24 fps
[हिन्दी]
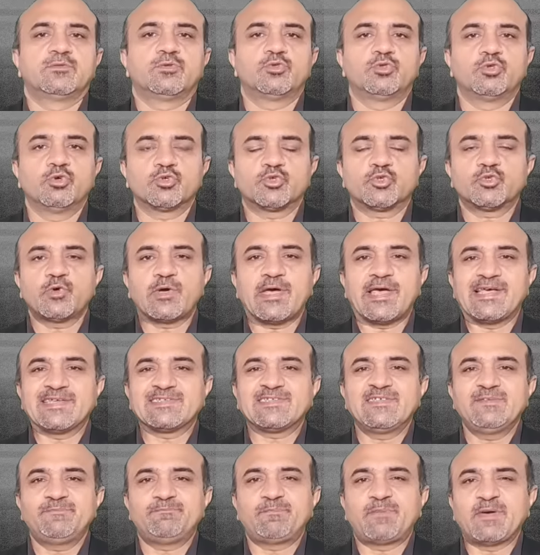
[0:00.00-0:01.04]
तो दोस्तों
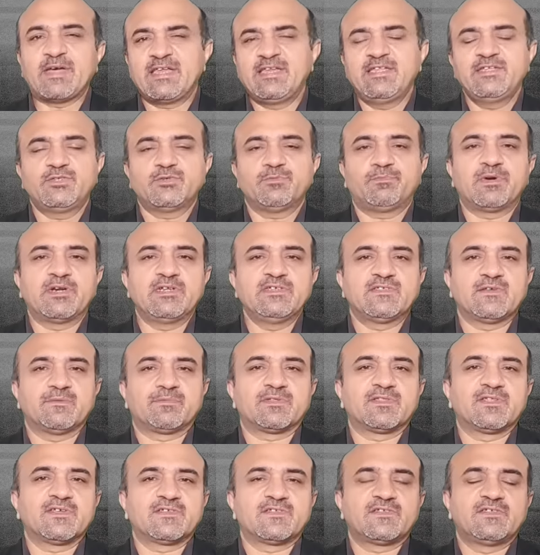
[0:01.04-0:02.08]
ऐसी पहली जो बड़ी
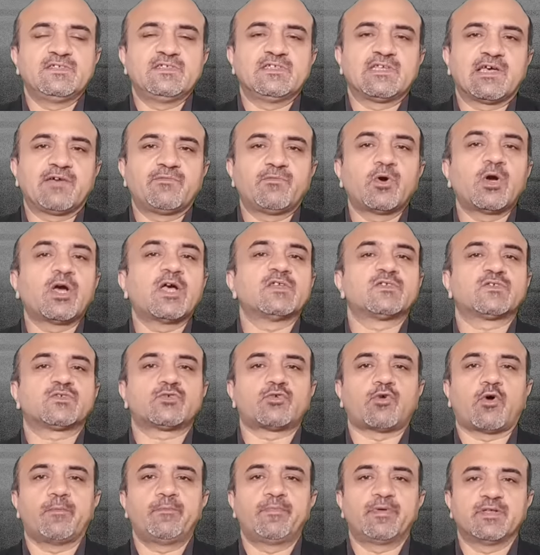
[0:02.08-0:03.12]
ज़बरदस्त चीज़ है वो है
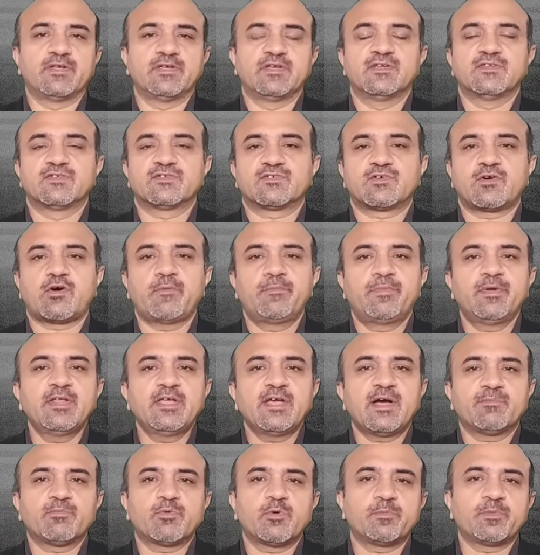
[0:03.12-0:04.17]
स्ट्रॉबेरी
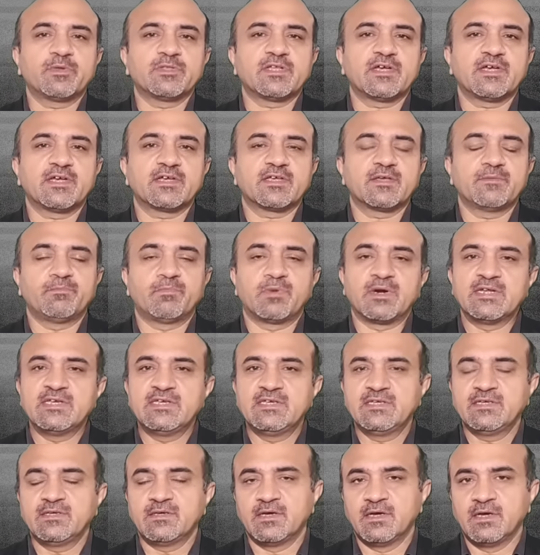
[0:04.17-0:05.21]
स्ट्रॉबेरी आपको पता है कि
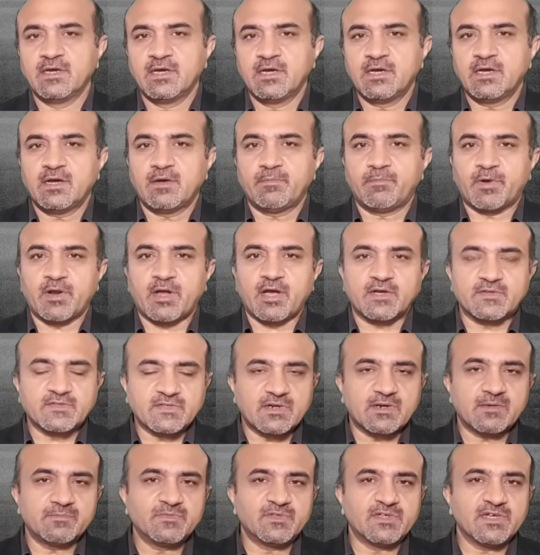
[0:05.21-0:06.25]
बड़ी बड़ा
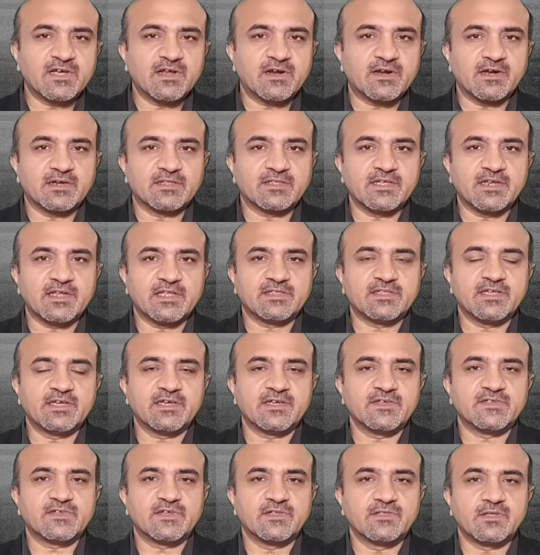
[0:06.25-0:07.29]
अक्सर हम जिक्र करते रहते
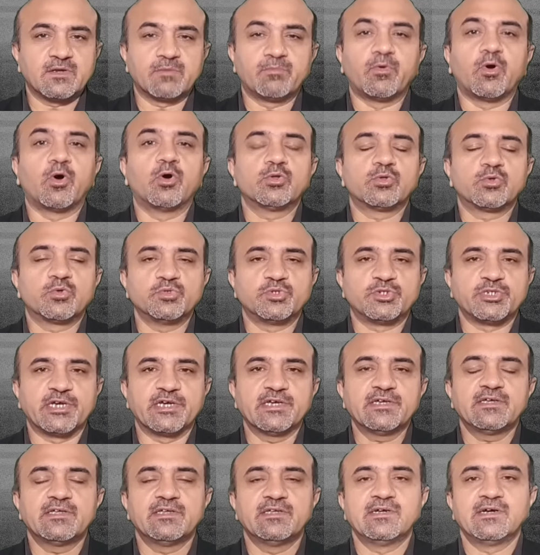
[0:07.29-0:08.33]
हैं कि इसके अंदर बहुत कुछ
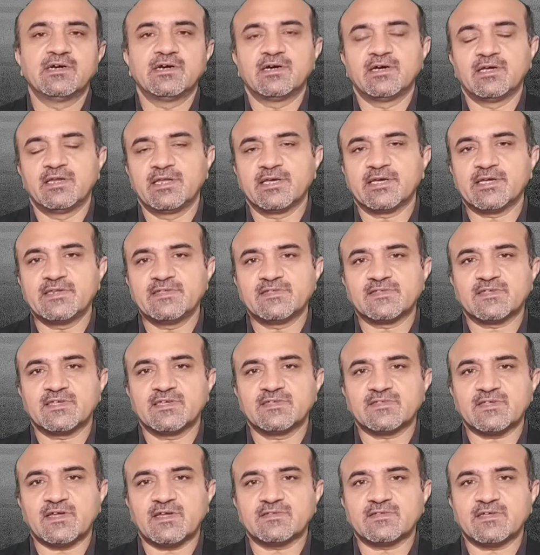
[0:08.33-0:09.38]
है लेकिन
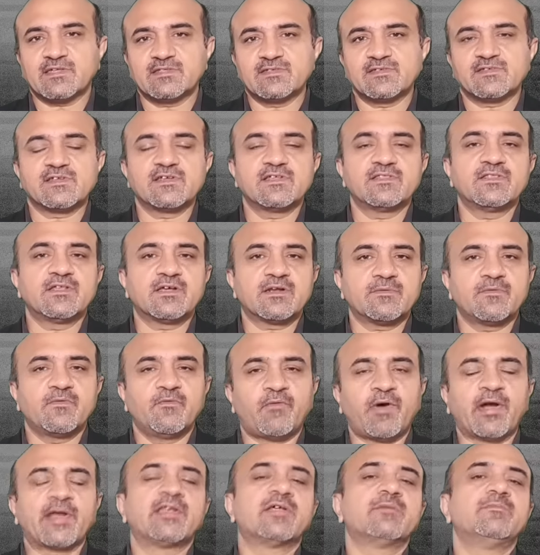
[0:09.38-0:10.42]
इसके साथ साथ इसके अंदर
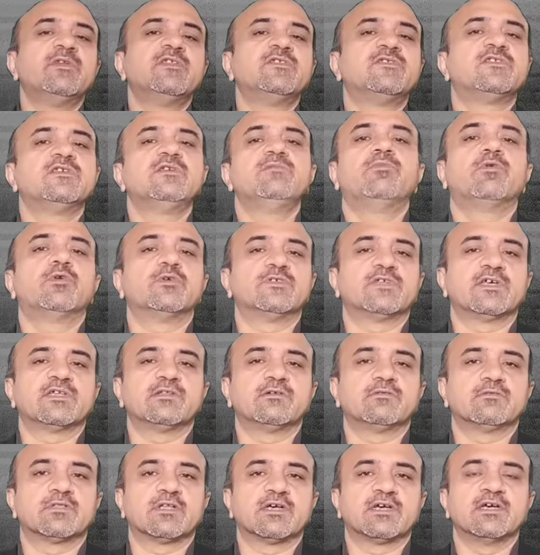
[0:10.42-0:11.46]
वाइटामिन सी बहुत
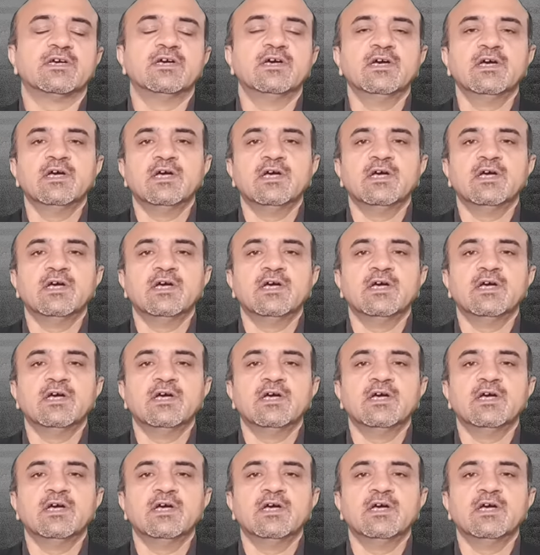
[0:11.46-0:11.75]
ज़्यादा होता है